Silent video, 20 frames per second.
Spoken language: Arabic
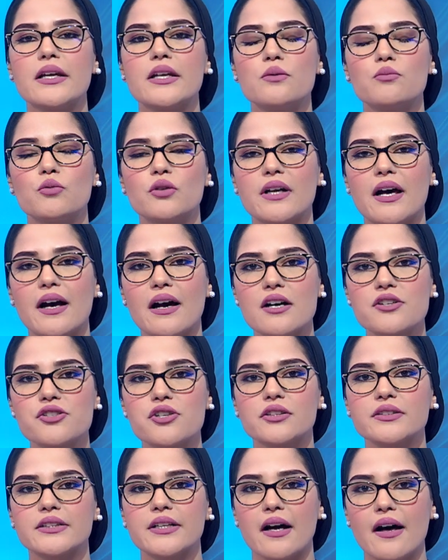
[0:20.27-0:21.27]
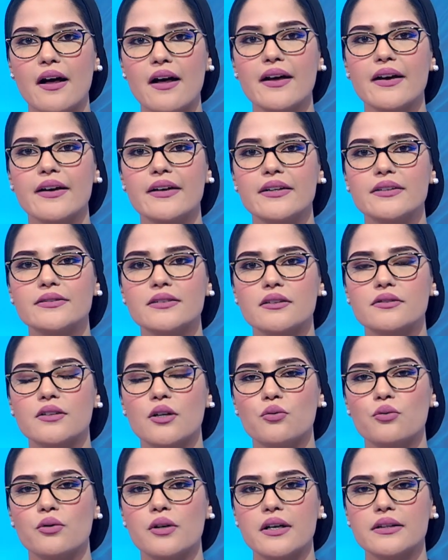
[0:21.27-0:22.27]
لمناقشه اخر
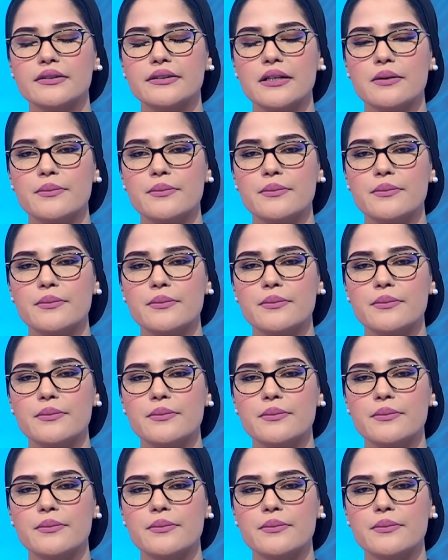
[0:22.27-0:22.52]
تطورات